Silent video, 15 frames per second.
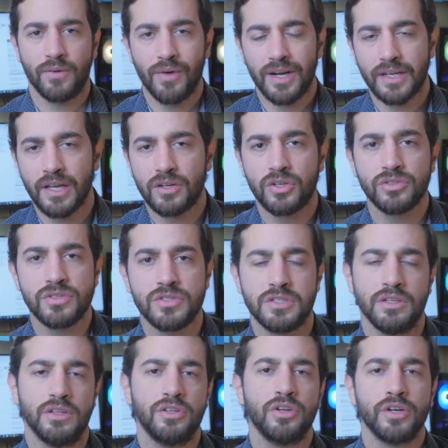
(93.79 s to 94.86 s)
qualche
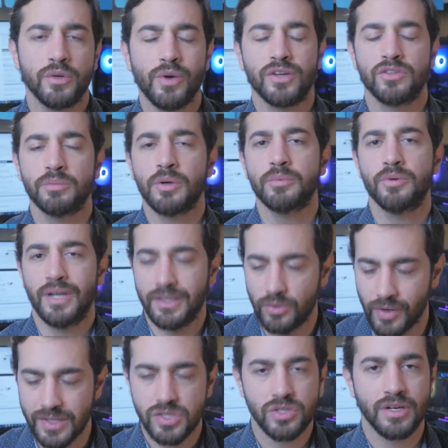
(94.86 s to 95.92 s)
consiglio riguardo proprio
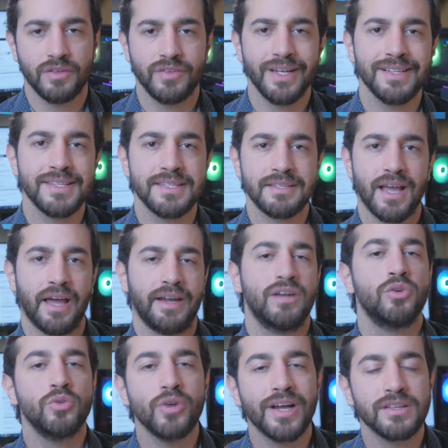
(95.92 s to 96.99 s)
l'educazione finanziaria e
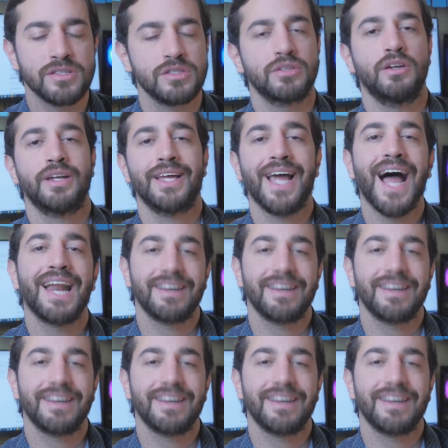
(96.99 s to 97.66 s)
l'educazione al